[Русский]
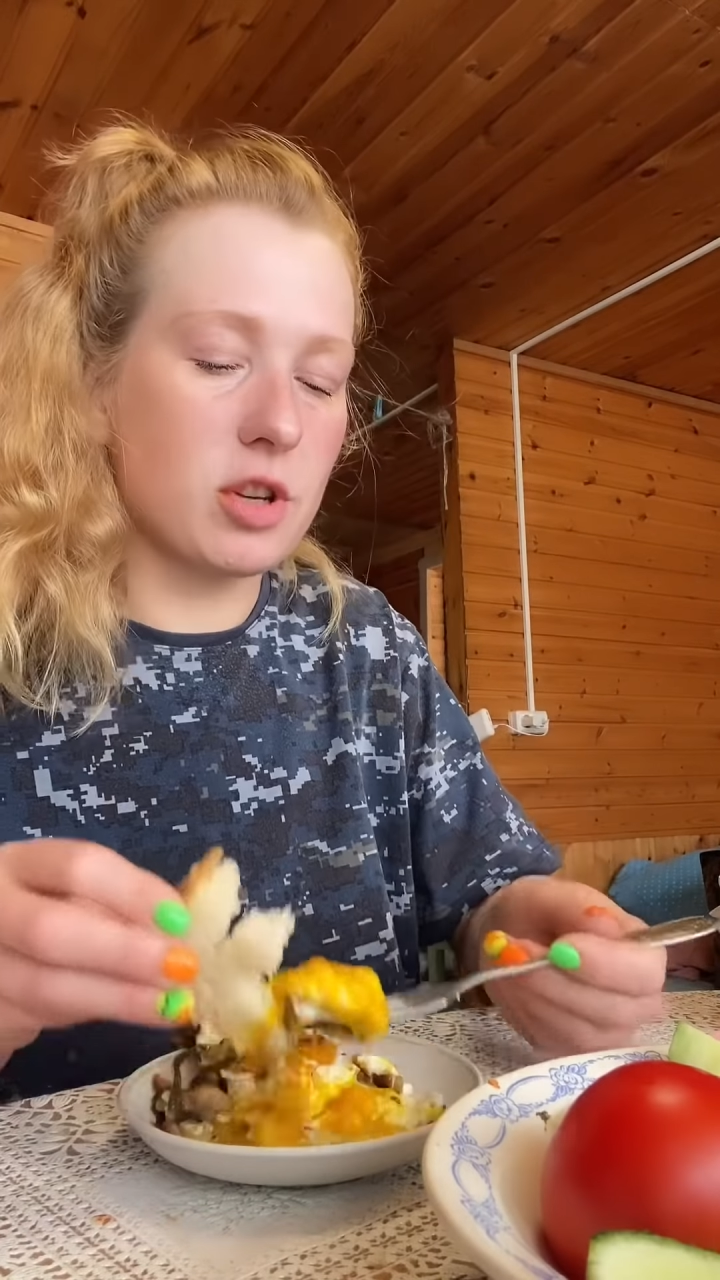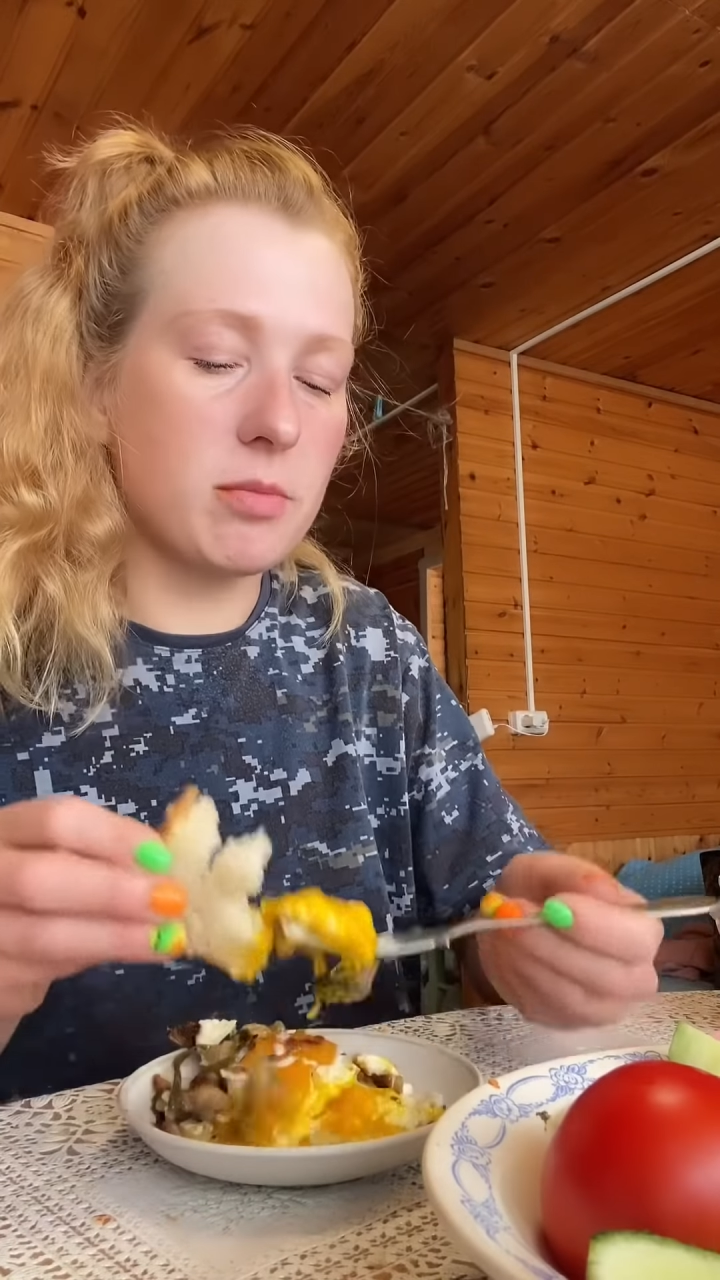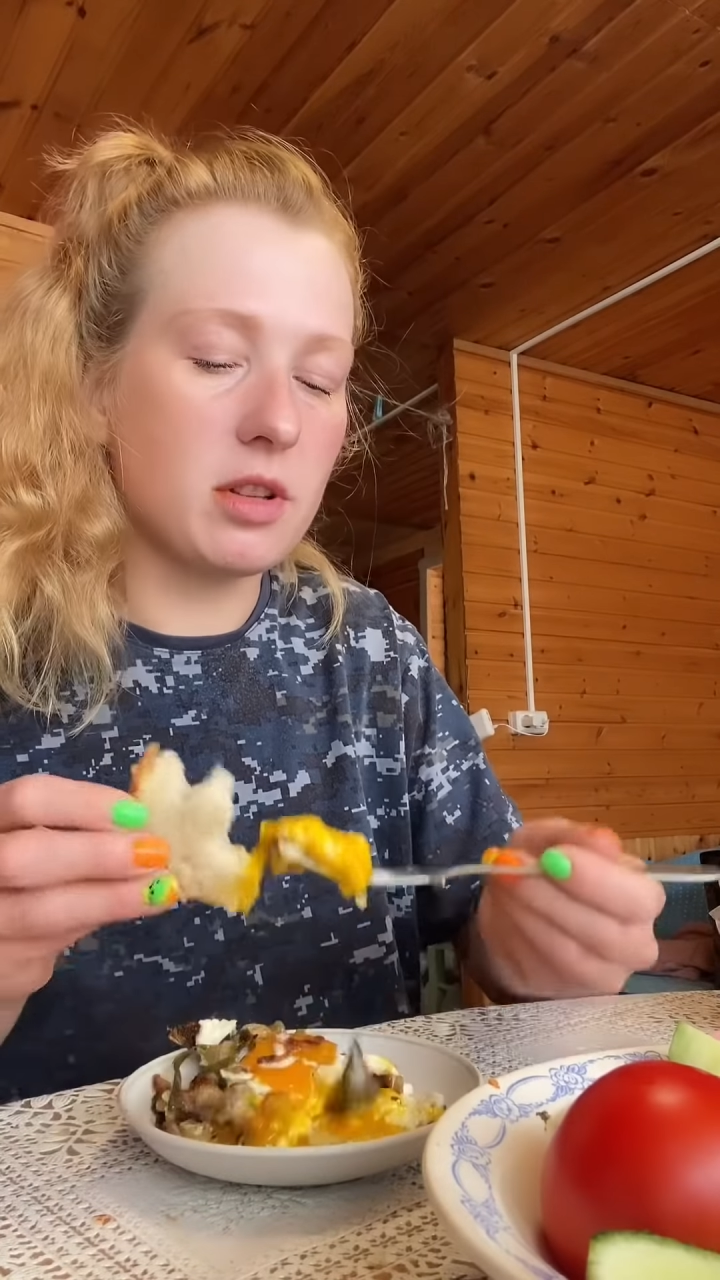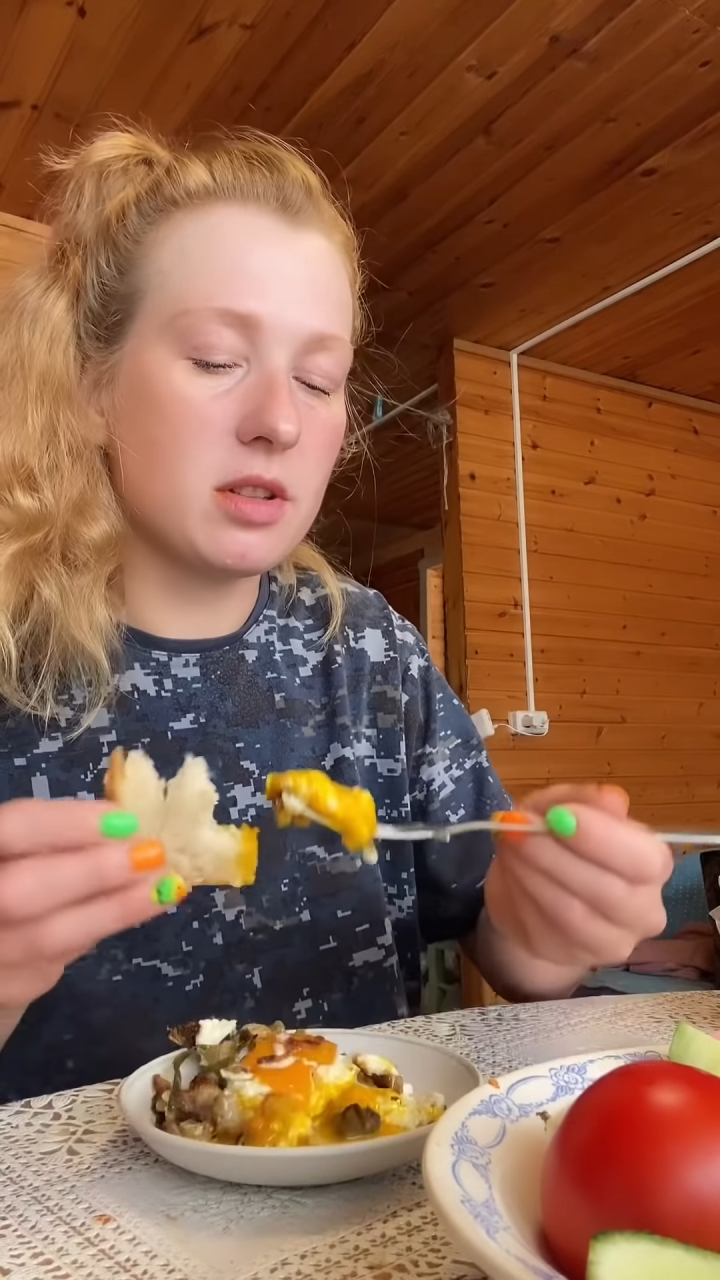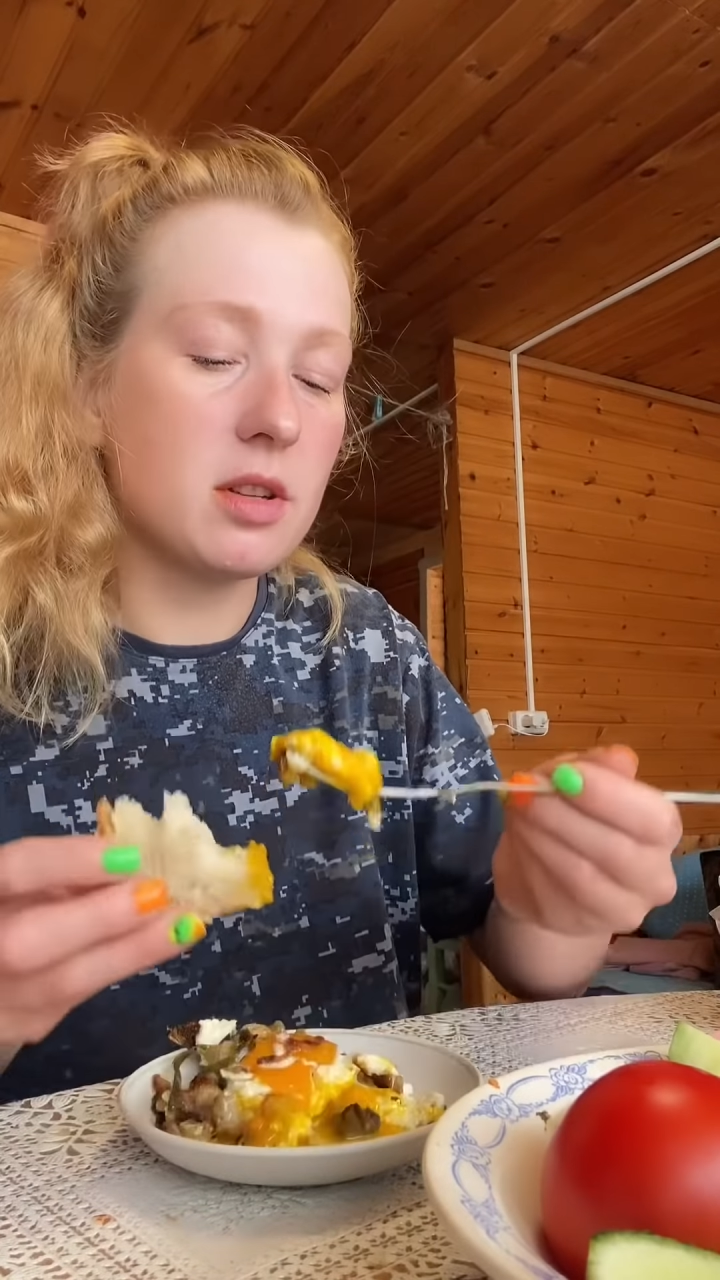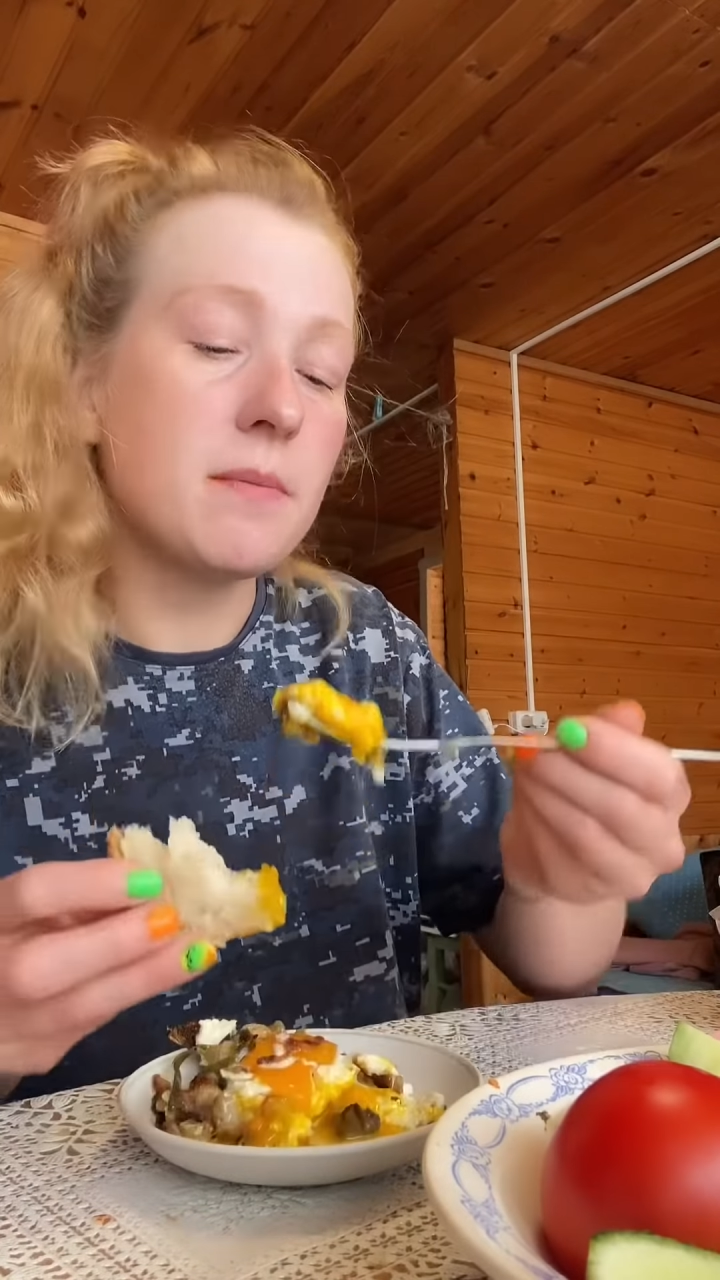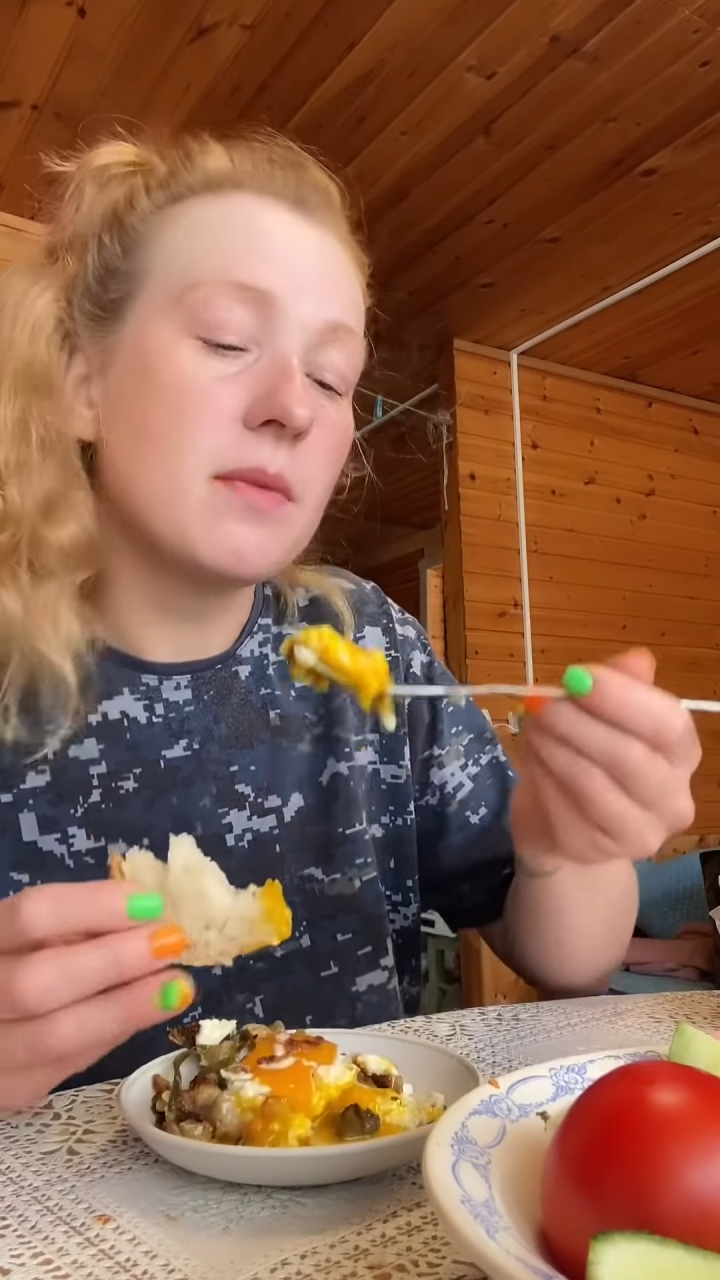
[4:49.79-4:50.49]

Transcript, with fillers: молодцы?